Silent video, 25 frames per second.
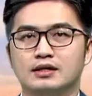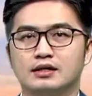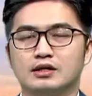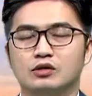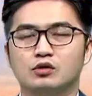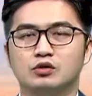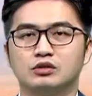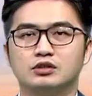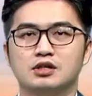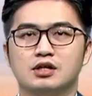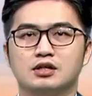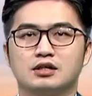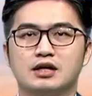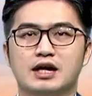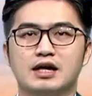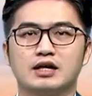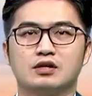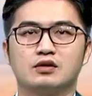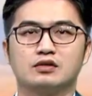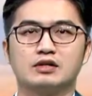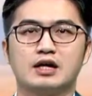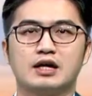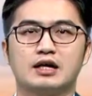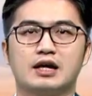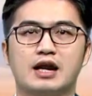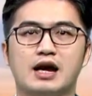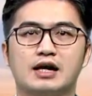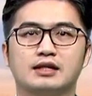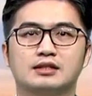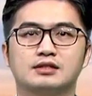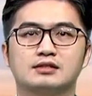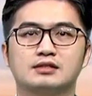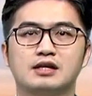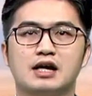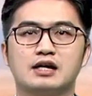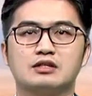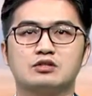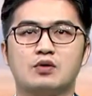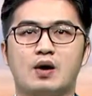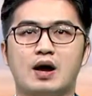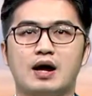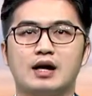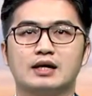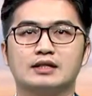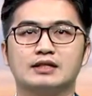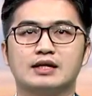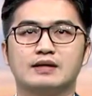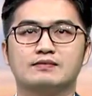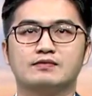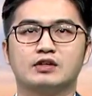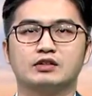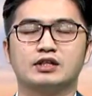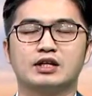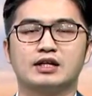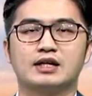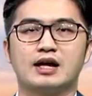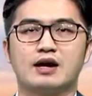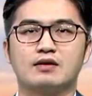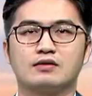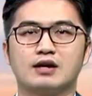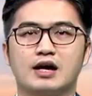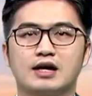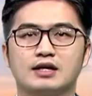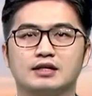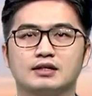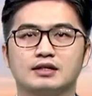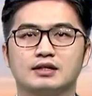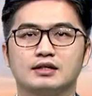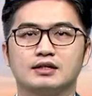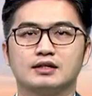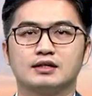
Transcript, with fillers: Các đối tượng này còn để lại thư đe dọa nhằm vào tiền đạo này.